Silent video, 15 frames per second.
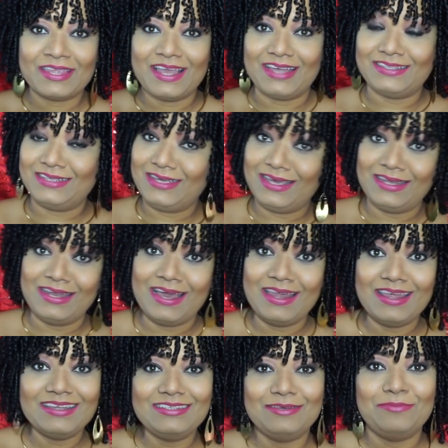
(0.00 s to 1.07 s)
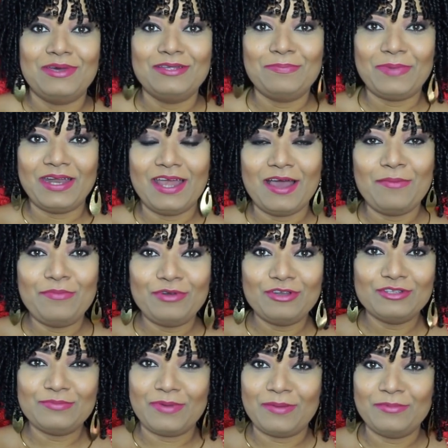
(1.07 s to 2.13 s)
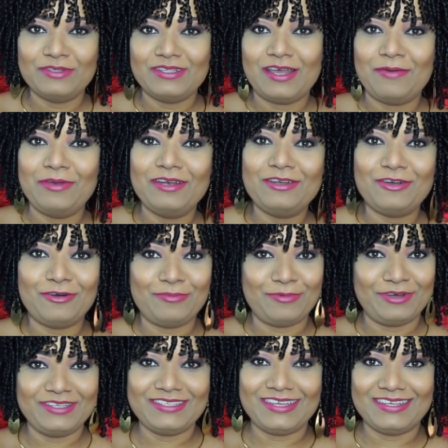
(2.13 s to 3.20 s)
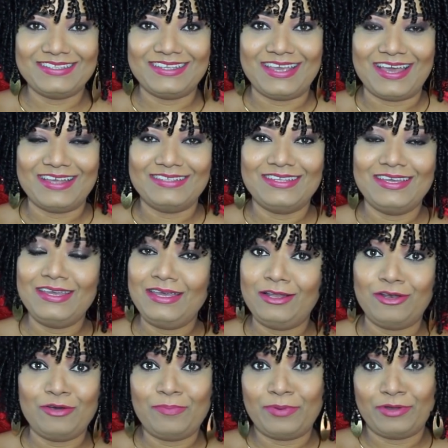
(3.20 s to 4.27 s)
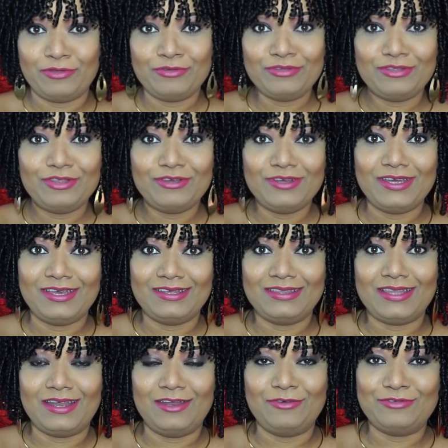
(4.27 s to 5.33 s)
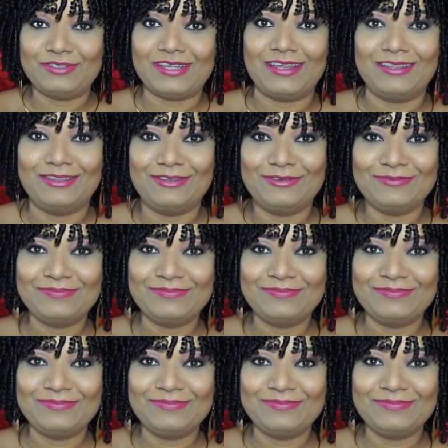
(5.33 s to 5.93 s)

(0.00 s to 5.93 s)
Así que nada, sin más preámbulos, vamos a ver cómo es que se hace y los productos que estaré usando.